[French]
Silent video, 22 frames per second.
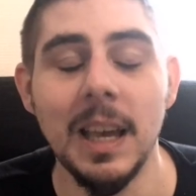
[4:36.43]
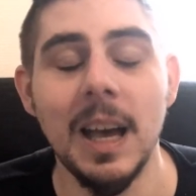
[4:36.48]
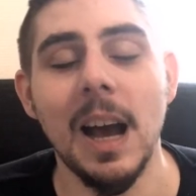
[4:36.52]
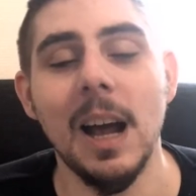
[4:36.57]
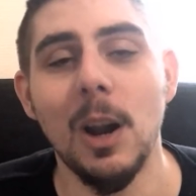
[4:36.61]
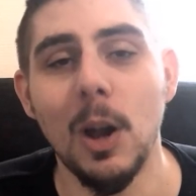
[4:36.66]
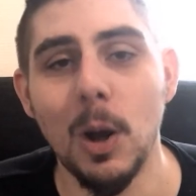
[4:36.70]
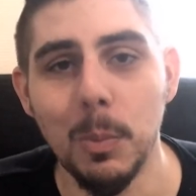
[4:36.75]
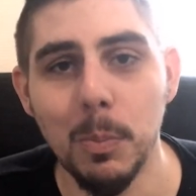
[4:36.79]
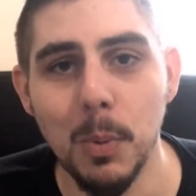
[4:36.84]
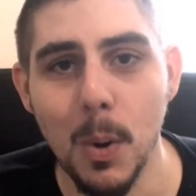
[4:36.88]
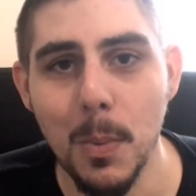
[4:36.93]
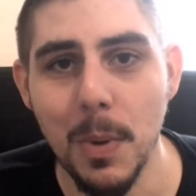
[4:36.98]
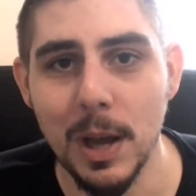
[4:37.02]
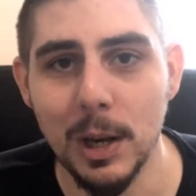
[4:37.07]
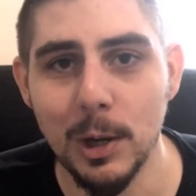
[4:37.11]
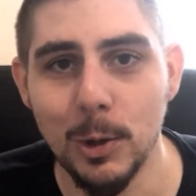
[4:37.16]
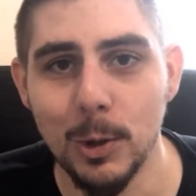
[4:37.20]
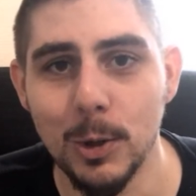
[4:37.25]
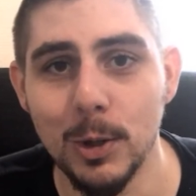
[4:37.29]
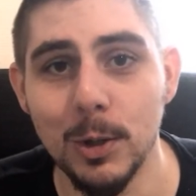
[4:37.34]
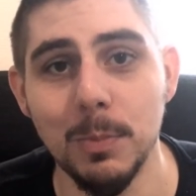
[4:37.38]
alors première
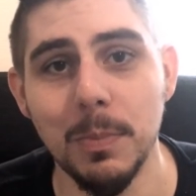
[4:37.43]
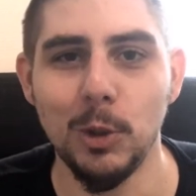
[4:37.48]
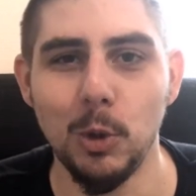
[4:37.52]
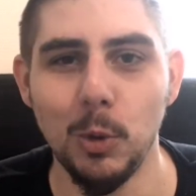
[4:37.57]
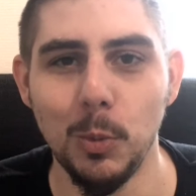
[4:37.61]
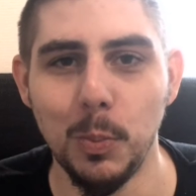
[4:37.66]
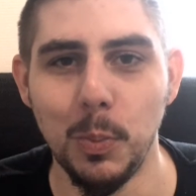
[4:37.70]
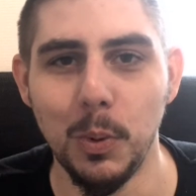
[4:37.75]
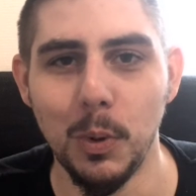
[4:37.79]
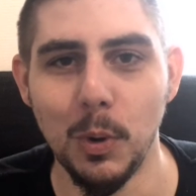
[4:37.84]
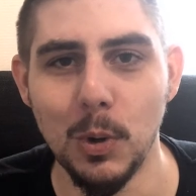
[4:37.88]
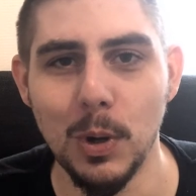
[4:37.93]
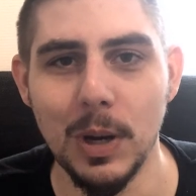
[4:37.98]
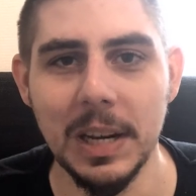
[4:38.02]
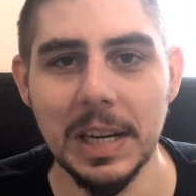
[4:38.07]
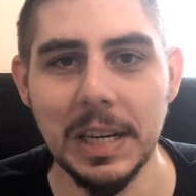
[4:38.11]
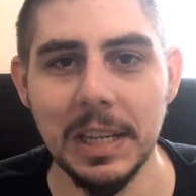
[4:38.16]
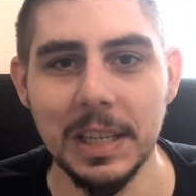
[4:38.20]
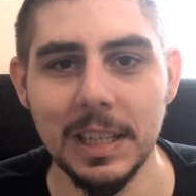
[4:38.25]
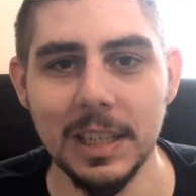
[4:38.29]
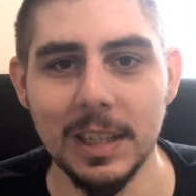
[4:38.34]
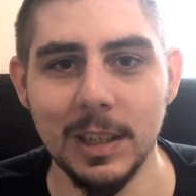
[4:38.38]
chose, tu peux
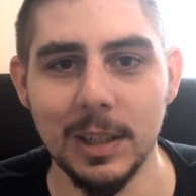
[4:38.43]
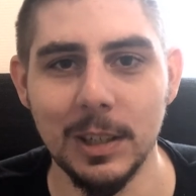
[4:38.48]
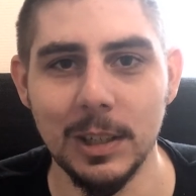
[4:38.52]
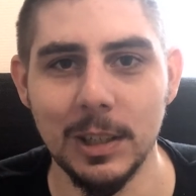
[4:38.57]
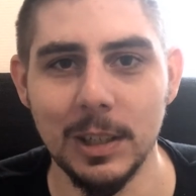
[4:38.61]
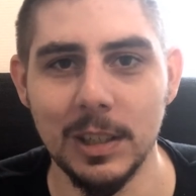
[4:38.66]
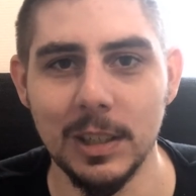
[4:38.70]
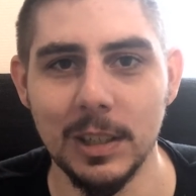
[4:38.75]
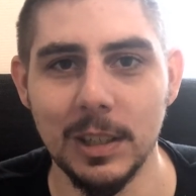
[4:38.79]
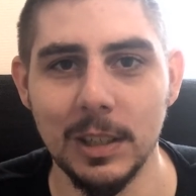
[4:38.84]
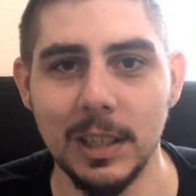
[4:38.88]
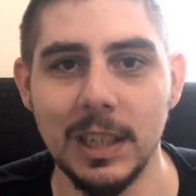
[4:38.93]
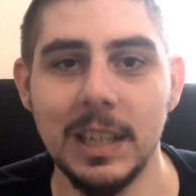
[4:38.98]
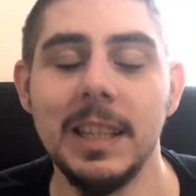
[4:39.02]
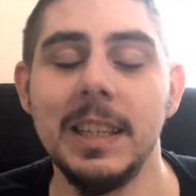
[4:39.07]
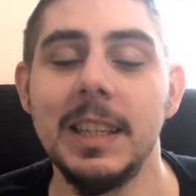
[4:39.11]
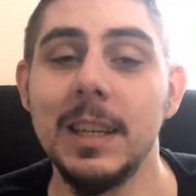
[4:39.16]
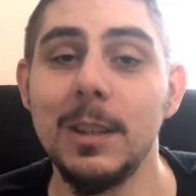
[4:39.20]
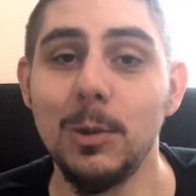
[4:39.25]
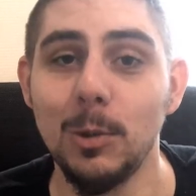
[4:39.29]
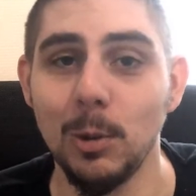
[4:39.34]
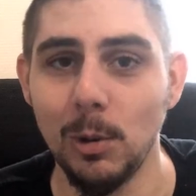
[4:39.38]
aller euh,
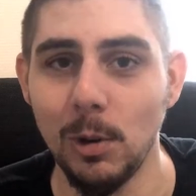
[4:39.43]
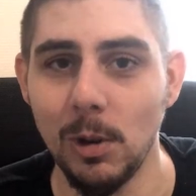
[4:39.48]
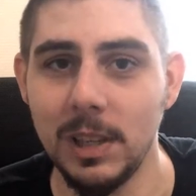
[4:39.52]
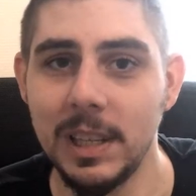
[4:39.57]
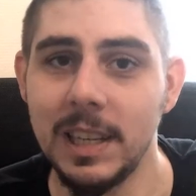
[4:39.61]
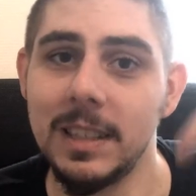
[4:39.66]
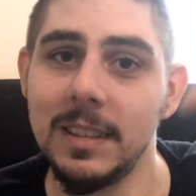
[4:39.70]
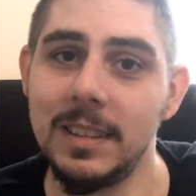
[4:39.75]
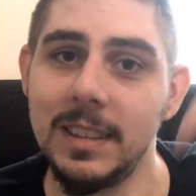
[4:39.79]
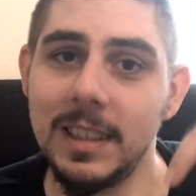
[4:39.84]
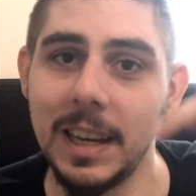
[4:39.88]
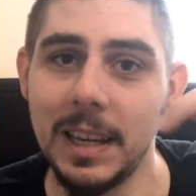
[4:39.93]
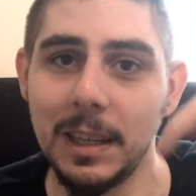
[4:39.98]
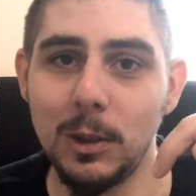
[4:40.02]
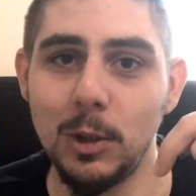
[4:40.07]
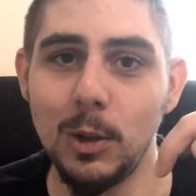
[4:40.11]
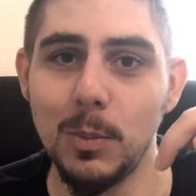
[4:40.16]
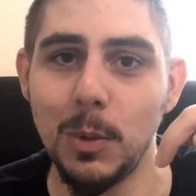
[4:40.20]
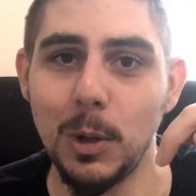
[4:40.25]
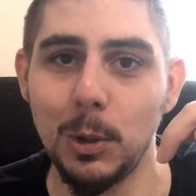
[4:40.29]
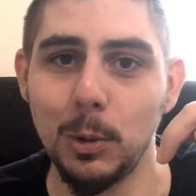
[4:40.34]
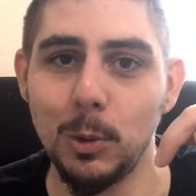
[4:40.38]
cliquer sur le lien
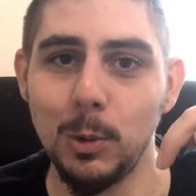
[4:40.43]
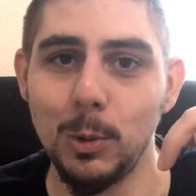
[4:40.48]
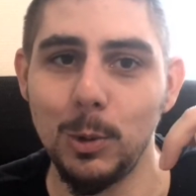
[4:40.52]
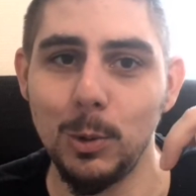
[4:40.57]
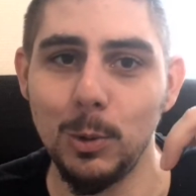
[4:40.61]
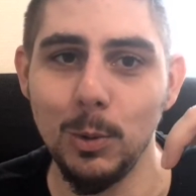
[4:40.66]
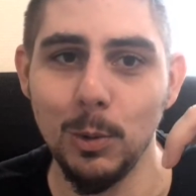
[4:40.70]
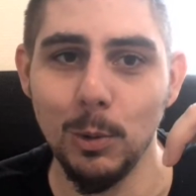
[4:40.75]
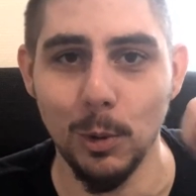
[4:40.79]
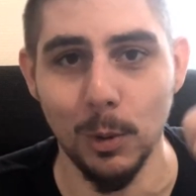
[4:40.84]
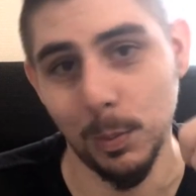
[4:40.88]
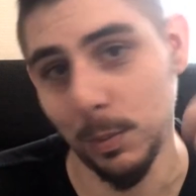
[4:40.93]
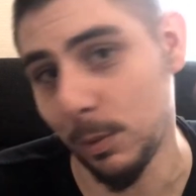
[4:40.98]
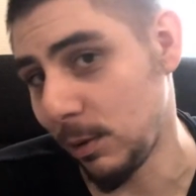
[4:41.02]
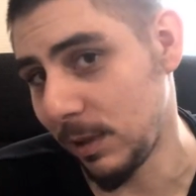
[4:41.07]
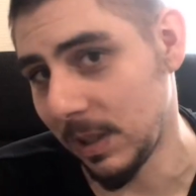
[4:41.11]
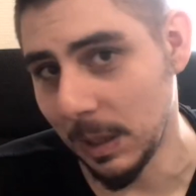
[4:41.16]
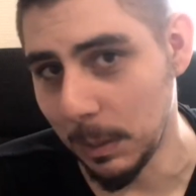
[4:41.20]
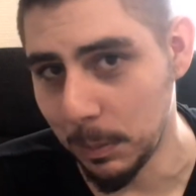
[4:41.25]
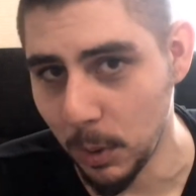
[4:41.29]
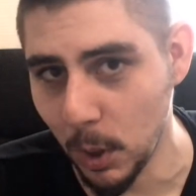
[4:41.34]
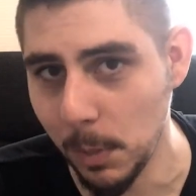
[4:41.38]
directement en dessous,
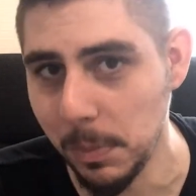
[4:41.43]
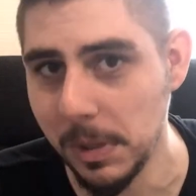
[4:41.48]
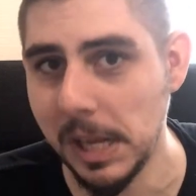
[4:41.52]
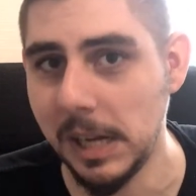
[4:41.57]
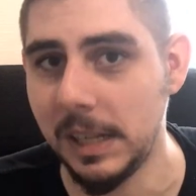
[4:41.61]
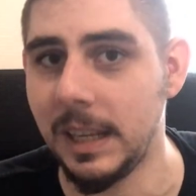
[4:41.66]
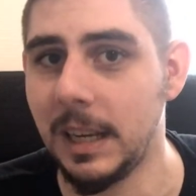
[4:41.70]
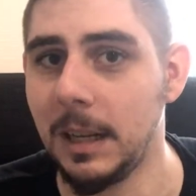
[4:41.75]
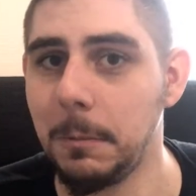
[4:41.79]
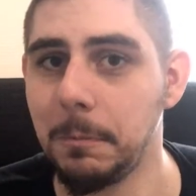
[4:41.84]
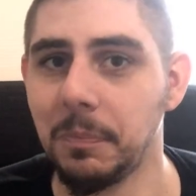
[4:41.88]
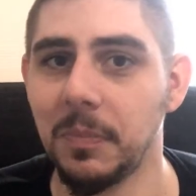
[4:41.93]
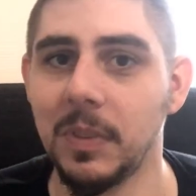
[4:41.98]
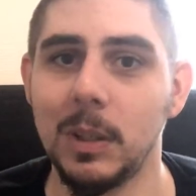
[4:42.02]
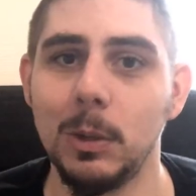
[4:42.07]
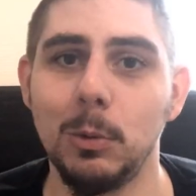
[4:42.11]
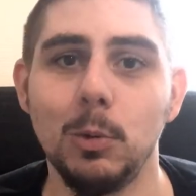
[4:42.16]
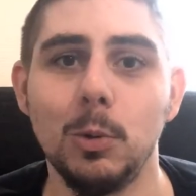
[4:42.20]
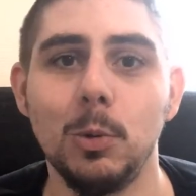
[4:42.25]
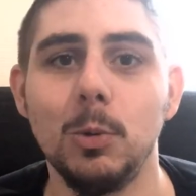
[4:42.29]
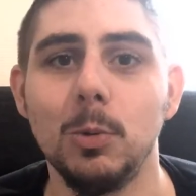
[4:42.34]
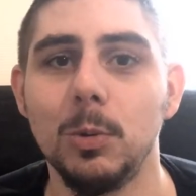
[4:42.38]
c'est le premier lien
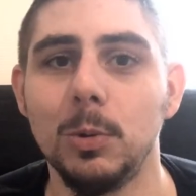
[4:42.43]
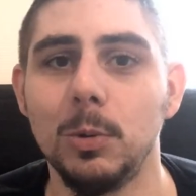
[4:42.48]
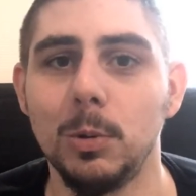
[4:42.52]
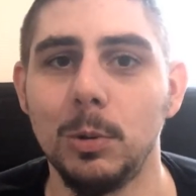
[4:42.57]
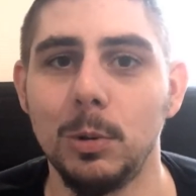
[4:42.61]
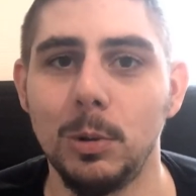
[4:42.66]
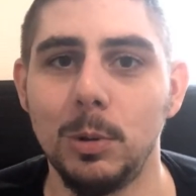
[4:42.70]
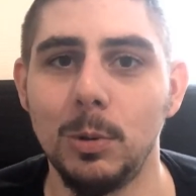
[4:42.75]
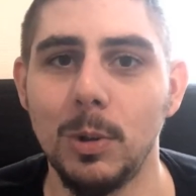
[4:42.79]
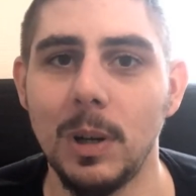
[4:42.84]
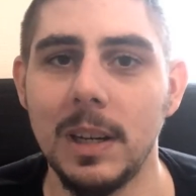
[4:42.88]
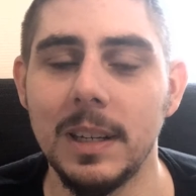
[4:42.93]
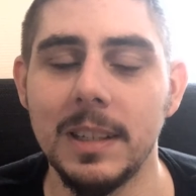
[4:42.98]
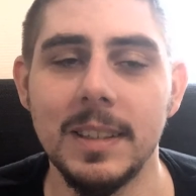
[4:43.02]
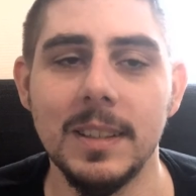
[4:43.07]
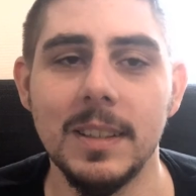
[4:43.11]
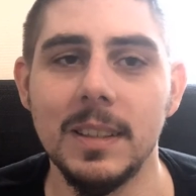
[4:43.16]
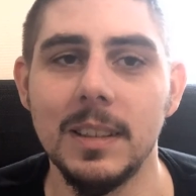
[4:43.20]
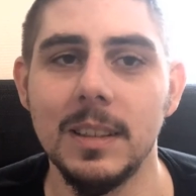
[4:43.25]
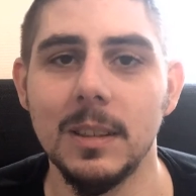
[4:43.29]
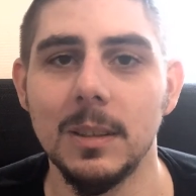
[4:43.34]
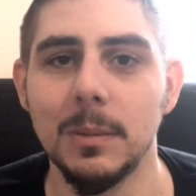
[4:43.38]
où tu euh, auras
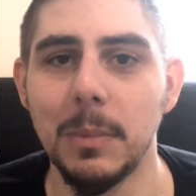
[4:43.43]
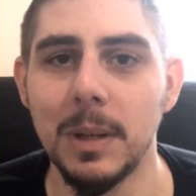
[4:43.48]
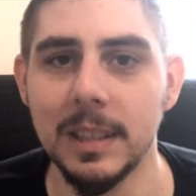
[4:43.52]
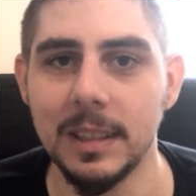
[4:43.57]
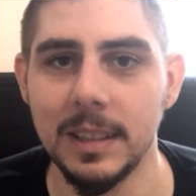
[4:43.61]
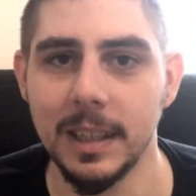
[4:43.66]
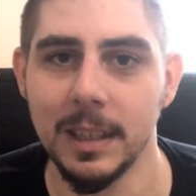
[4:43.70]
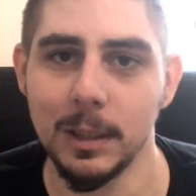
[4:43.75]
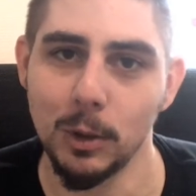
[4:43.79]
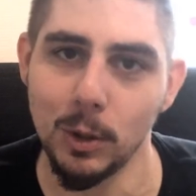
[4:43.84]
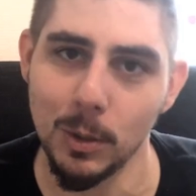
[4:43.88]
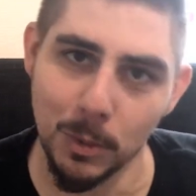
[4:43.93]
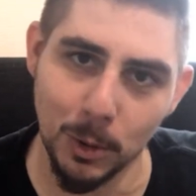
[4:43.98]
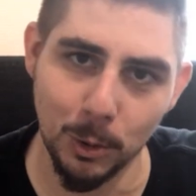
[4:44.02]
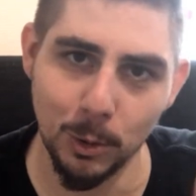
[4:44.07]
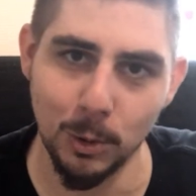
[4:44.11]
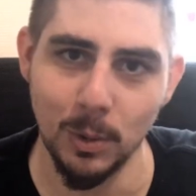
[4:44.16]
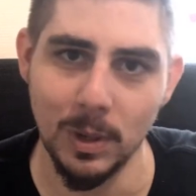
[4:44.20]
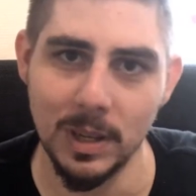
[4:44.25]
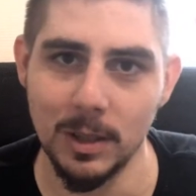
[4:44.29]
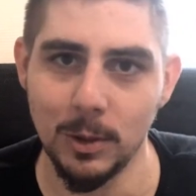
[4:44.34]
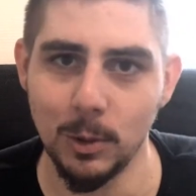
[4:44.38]
accès euh, bah, directement
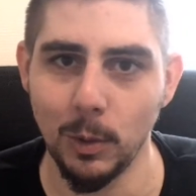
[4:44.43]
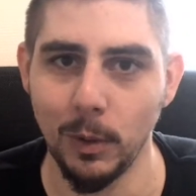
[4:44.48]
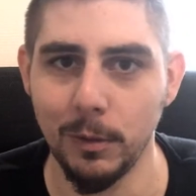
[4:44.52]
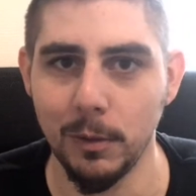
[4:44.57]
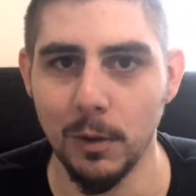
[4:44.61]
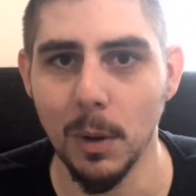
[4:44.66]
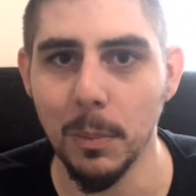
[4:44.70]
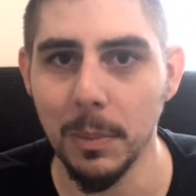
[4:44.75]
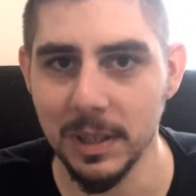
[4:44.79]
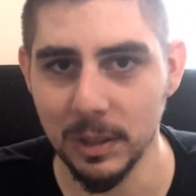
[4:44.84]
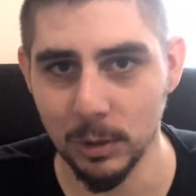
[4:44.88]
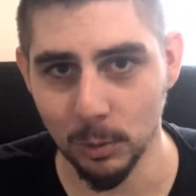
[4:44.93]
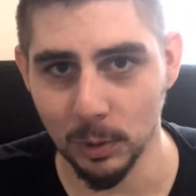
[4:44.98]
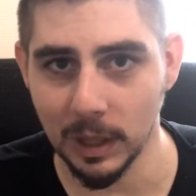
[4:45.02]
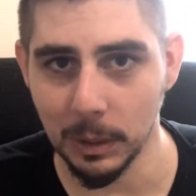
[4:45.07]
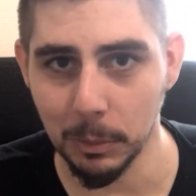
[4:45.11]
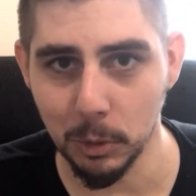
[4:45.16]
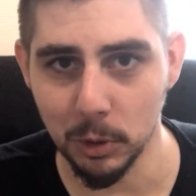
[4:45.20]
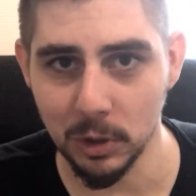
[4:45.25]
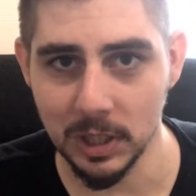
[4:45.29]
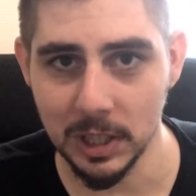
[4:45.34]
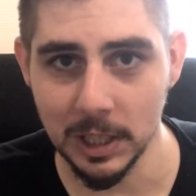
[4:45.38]
sur la zone formation de la
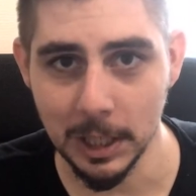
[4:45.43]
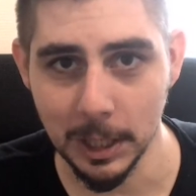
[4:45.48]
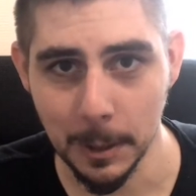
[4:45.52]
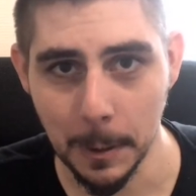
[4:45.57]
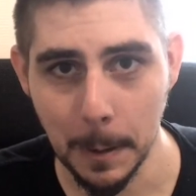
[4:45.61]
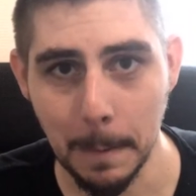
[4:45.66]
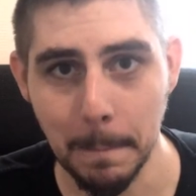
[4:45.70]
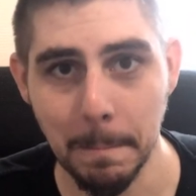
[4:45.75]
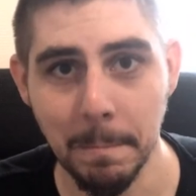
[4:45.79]
boutique.